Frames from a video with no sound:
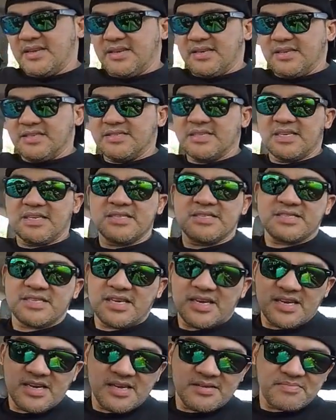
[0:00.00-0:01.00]
isang
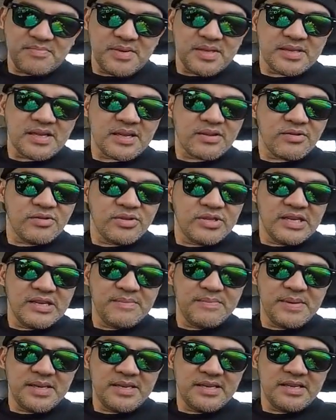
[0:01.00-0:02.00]
set, may tatlong
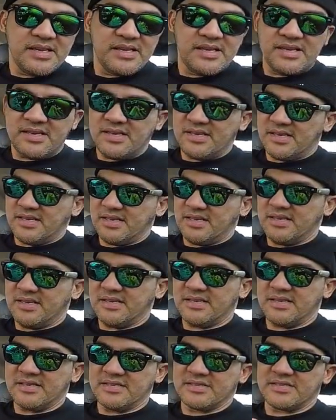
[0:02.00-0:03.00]
DVD
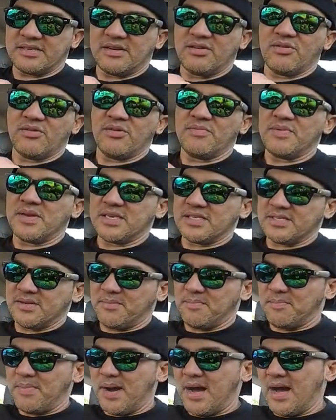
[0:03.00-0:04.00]
sa loob ng isang
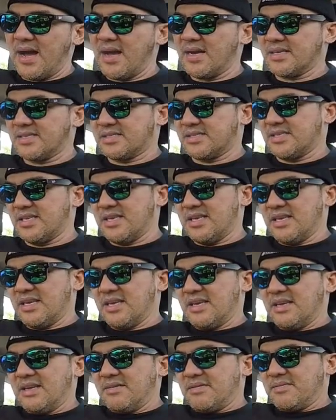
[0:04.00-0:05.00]
box.
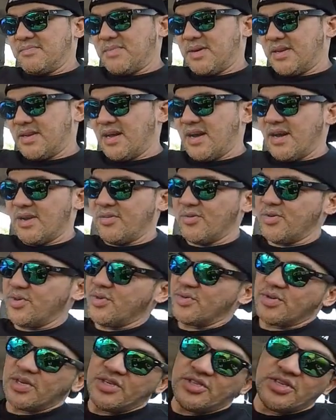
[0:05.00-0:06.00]
Panalo yung
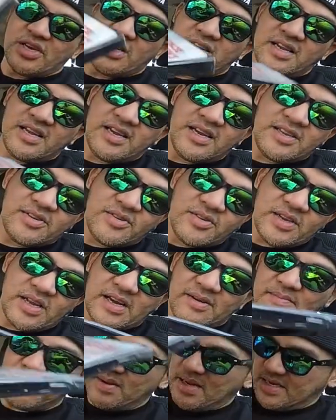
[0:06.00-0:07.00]
kay John Lennon,
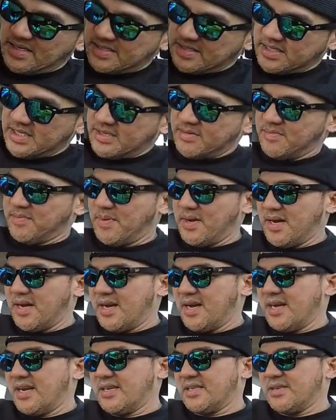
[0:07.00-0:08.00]
naka-plastic
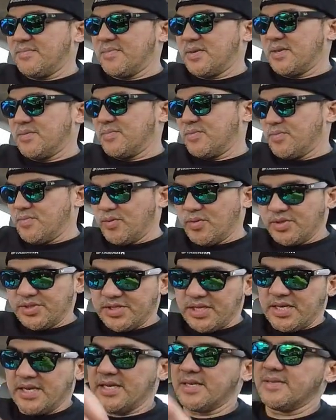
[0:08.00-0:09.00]
pa, hindi pa
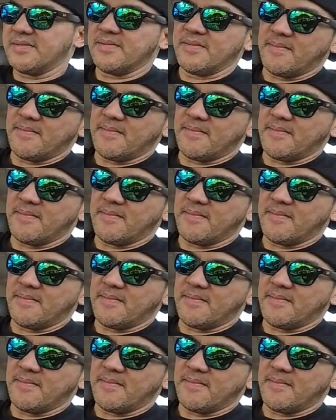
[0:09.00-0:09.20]
nabubuksan.